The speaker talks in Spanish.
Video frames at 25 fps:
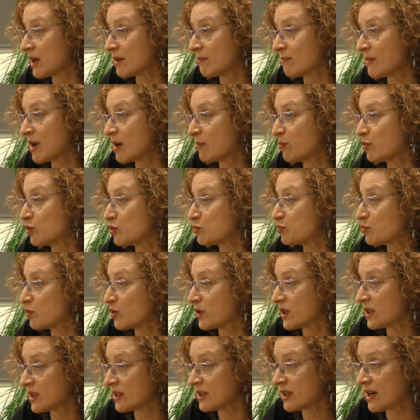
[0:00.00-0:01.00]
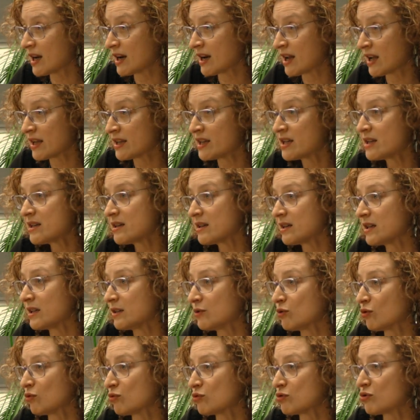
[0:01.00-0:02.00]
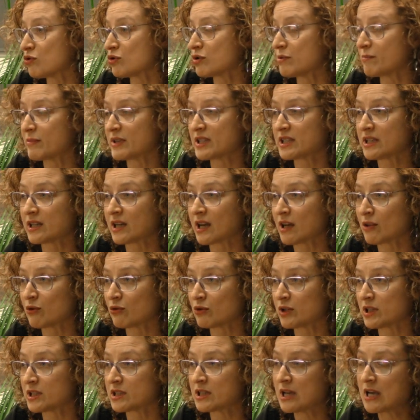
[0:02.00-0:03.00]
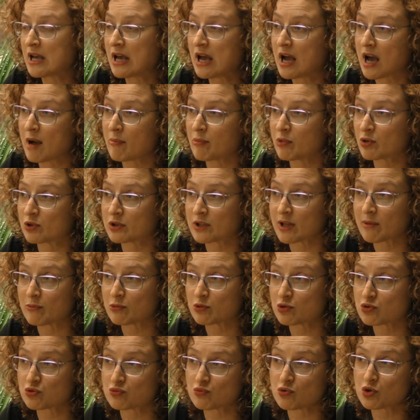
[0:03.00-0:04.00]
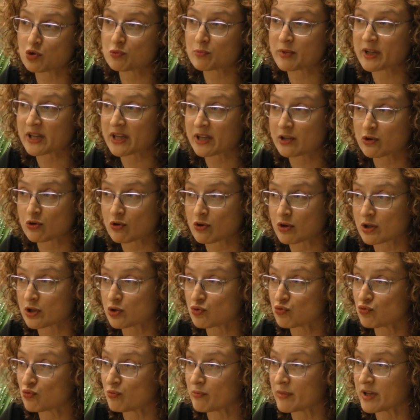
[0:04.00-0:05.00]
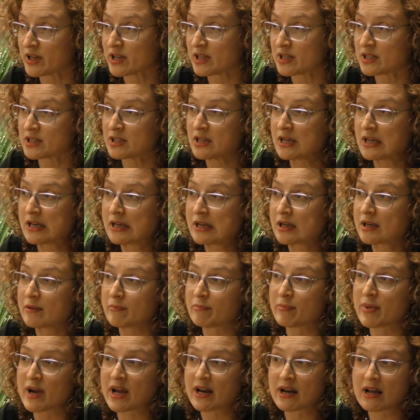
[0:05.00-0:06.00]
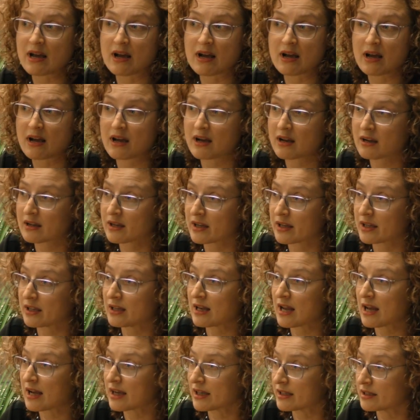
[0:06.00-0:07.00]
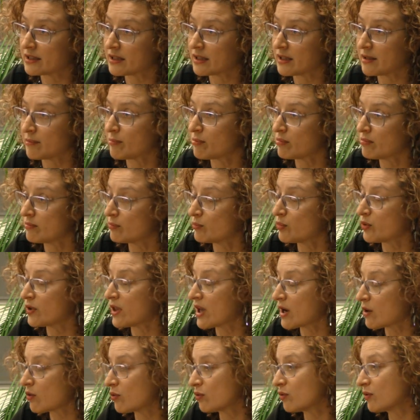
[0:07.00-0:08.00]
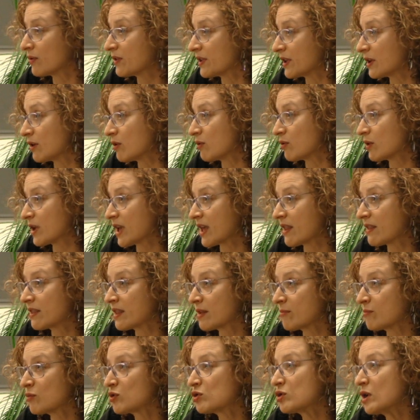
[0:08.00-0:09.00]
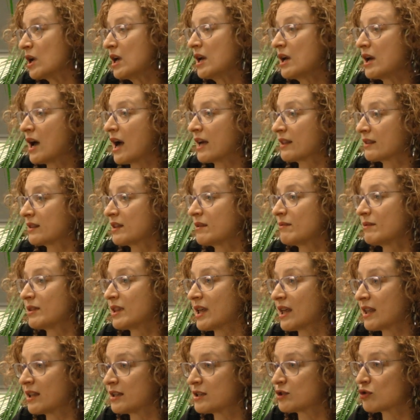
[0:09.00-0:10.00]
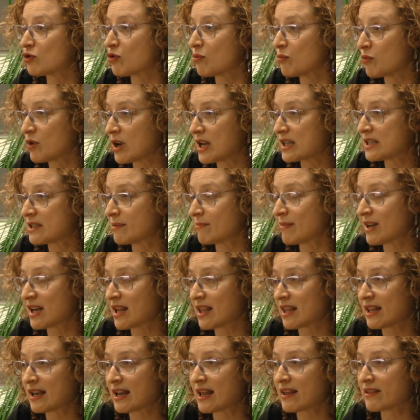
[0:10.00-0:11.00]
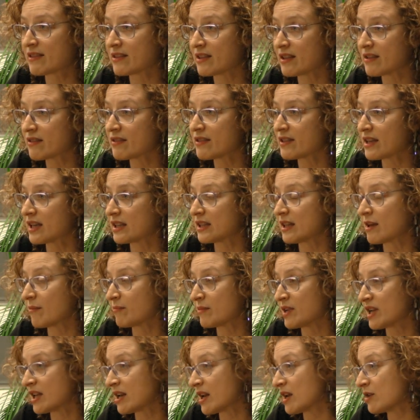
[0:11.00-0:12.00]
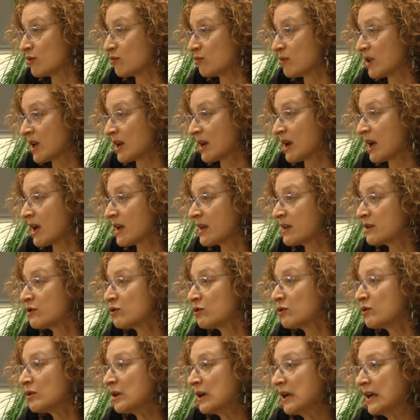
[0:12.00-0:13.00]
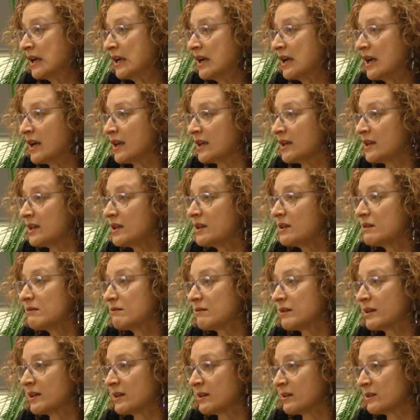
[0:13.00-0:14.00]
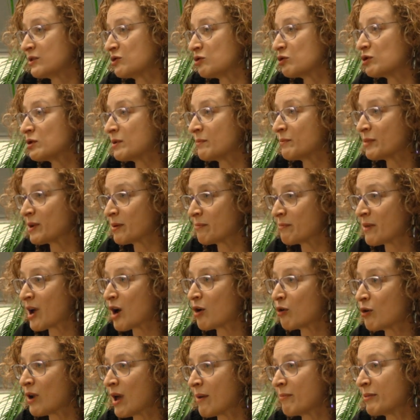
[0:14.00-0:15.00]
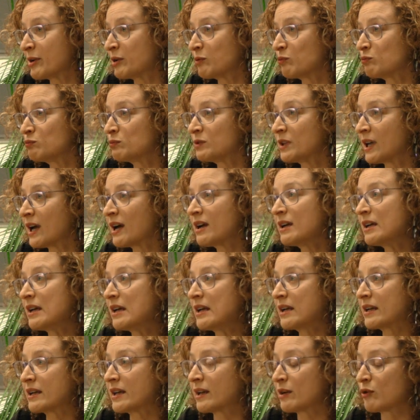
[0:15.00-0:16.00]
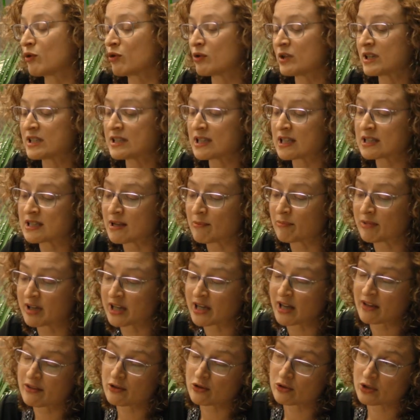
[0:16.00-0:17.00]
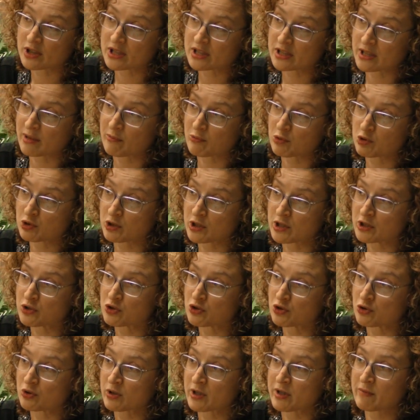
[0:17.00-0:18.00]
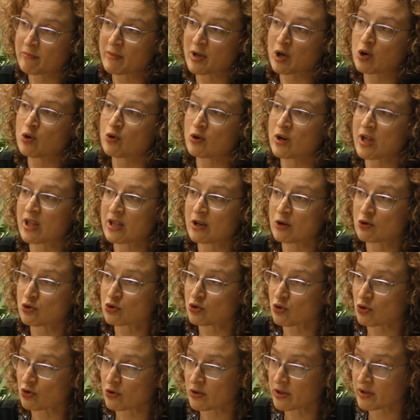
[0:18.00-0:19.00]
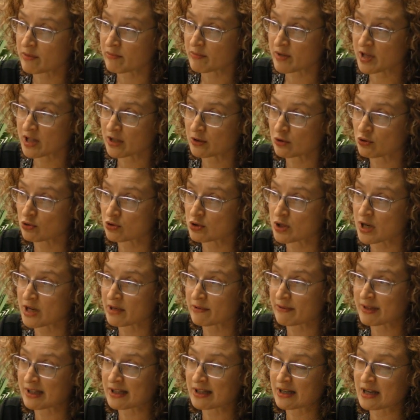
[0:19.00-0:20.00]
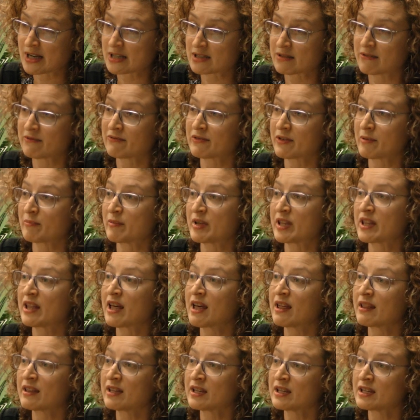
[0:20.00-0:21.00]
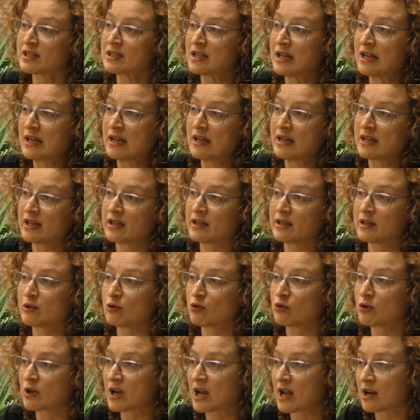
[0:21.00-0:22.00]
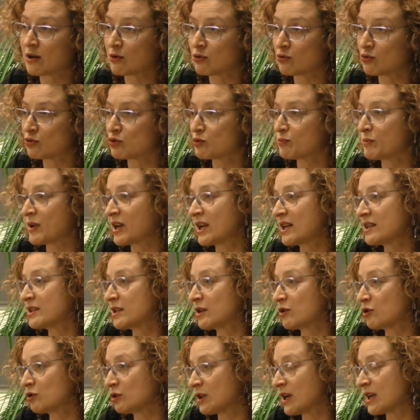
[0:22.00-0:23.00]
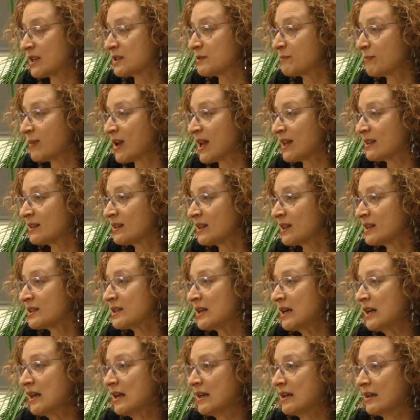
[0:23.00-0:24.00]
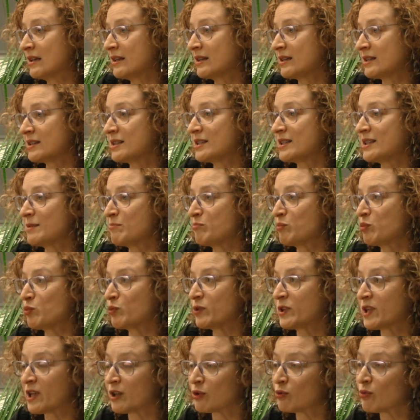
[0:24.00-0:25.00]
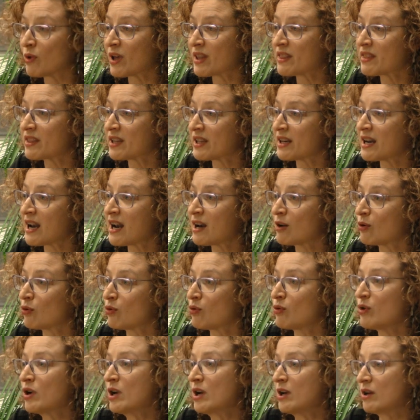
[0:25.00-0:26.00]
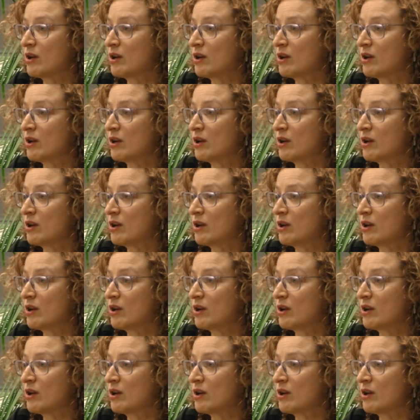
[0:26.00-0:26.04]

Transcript: animal pues puede entrar ahí y todos los investigadores aportamos unos pequeños resúmenes para que la gente pueda conocer lo que hacemos. Actividades como la Semana de la Ciencia también ayudan a ello y eh, yo siempre me hago la pregunta que con estas aplicaciones que hemos dicho de mejora de los conocimientos a nivel de las enfermedades, eh, órganos para senotransplantes, eh, si pudiendo hacer algo